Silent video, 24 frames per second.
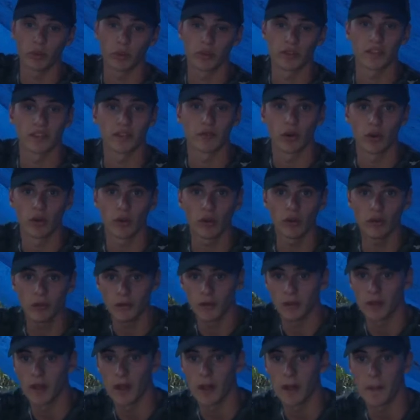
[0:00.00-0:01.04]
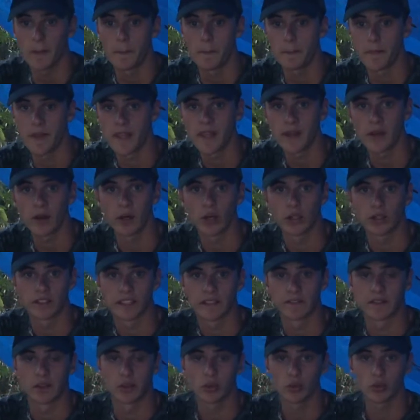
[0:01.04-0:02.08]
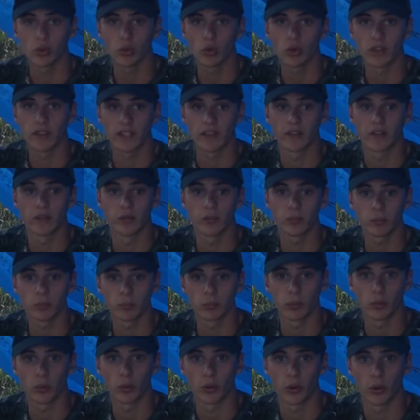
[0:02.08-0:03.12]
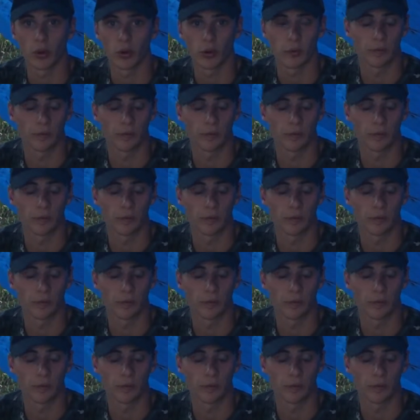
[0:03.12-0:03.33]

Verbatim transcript: donc c'est voyant, mais ça fait toujours l'occasion pour,